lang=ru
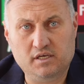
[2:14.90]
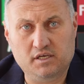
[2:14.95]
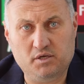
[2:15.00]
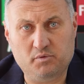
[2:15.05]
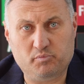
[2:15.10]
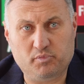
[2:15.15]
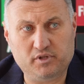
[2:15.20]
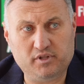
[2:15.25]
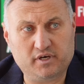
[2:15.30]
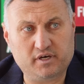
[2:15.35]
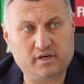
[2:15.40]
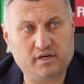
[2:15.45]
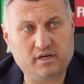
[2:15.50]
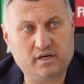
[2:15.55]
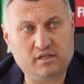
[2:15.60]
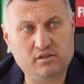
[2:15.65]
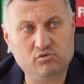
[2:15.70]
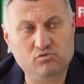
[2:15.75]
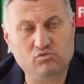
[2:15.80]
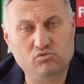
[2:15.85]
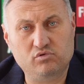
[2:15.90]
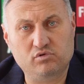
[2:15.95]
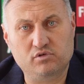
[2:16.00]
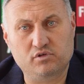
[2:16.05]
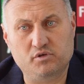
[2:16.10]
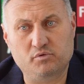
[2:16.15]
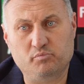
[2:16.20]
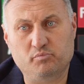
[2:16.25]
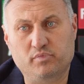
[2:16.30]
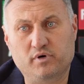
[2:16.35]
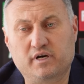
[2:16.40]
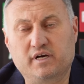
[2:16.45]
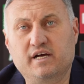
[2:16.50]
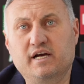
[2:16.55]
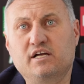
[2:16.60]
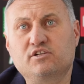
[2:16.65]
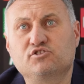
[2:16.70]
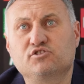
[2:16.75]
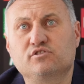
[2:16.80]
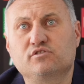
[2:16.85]
и по накалу, и по
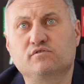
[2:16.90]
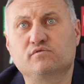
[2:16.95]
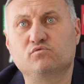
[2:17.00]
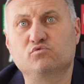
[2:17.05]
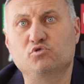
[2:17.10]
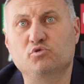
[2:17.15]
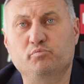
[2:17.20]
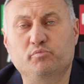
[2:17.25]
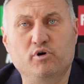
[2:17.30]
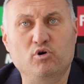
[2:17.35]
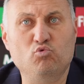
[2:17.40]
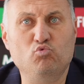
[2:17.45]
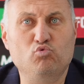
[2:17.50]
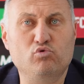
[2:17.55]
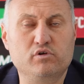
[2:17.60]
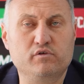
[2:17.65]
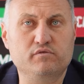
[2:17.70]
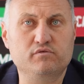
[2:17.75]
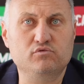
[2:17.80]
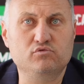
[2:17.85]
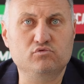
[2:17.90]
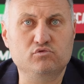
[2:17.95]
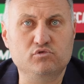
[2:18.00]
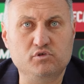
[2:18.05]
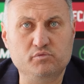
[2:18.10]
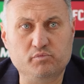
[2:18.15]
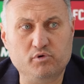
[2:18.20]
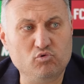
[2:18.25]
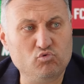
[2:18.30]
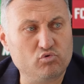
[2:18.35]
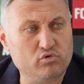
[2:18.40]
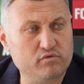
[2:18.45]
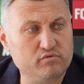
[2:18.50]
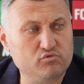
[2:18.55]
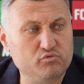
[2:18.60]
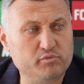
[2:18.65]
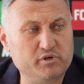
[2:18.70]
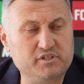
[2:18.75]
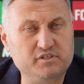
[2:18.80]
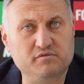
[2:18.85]
качеству, и по уровню, и по
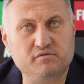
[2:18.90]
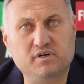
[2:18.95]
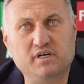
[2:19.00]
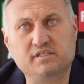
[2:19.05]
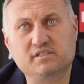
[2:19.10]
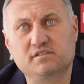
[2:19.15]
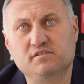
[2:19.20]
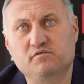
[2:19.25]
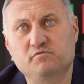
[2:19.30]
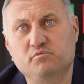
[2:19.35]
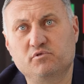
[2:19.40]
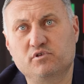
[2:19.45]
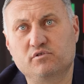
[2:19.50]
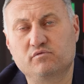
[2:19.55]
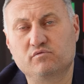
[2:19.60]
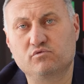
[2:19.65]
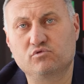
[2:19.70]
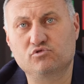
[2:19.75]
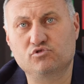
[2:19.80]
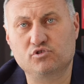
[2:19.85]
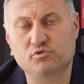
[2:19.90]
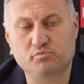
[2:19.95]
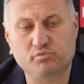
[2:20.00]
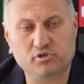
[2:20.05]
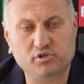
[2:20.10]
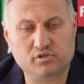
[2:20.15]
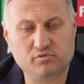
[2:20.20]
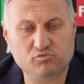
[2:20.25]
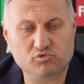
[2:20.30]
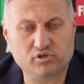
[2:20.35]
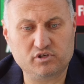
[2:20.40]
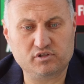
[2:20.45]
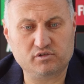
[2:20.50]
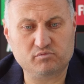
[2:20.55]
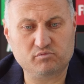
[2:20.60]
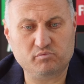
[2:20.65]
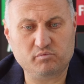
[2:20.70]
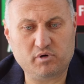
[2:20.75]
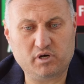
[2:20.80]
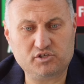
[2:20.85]
уровню мотивации в первую очередь. Поэтому к
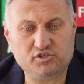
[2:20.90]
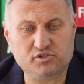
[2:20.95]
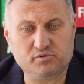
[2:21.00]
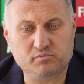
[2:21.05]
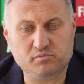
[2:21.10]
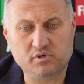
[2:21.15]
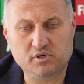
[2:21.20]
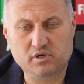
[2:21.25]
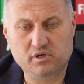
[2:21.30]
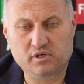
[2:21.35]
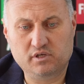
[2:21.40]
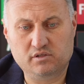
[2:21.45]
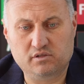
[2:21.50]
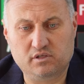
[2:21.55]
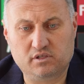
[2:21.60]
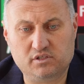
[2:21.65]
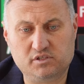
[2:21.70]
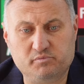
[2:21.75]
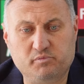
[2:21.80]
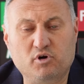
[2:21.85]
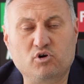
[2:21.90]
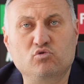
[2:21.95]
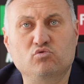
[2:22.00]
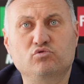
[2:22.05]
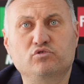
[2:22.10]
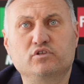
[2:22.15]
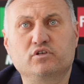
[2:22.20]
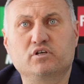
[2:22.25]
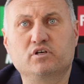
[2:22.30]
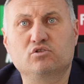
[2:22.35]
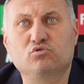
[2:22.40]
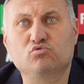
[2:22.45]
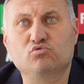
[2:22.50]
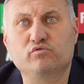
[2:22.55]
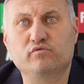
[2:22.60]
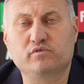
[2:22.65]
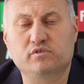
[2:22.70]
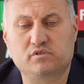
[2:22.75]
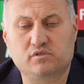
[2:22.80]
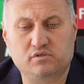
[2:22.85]
этому матчам надо спокойно
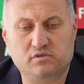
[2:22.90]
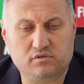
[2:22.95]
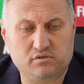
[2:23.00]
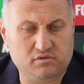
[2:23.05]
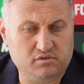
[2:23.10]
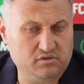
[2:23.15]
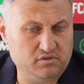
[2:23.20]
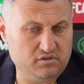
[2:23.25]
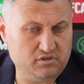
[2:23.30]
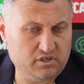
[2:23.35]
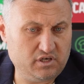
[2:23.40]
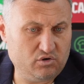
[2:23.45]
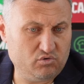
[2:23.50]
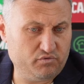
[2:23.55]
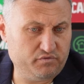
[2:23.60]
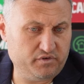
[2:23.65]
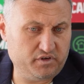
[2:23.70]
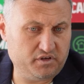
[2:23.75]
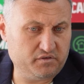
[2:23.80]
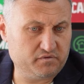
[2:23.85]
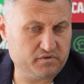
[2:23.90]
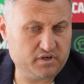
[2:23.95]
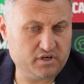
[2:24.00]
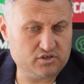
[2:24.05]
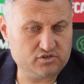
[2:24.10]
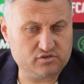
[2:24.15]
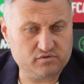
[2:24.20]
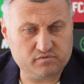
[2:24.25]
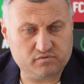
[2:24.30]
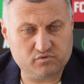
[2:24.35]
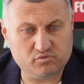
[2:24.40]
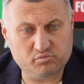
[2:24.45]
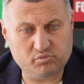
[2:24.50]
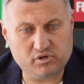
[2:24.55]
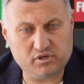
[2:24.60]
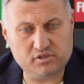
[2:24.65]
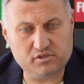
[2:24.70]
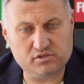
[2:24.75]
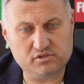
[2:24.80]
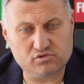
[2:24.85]
готовиться. И я уверен в каждом
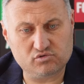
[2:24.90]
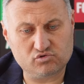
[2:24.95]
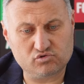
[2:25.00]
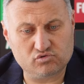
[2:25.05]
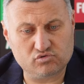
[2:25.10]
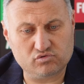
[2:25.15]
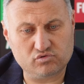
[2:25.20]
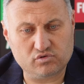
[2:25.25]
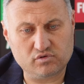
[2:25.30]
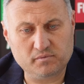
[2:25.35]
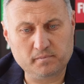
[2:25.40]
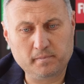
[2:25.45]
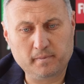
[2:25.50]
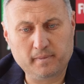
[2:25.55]
футболисте, что